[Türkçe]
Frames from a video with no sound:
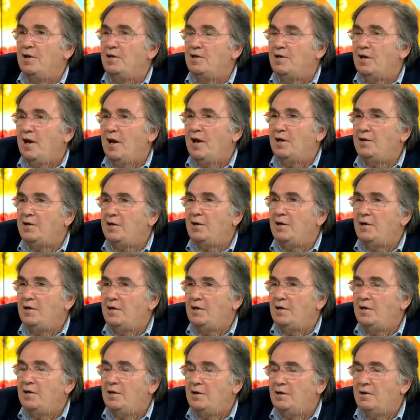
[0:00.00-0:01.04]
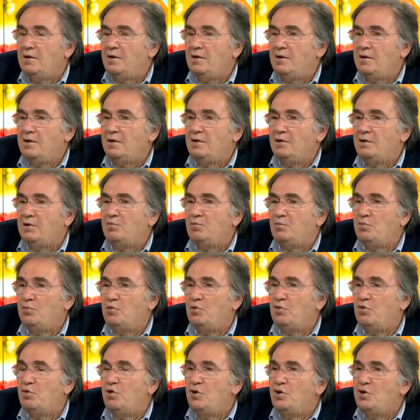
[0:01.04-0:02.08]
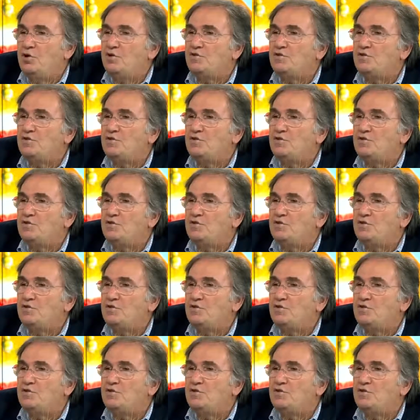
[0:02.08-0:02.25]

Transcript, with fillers: Yani e, bu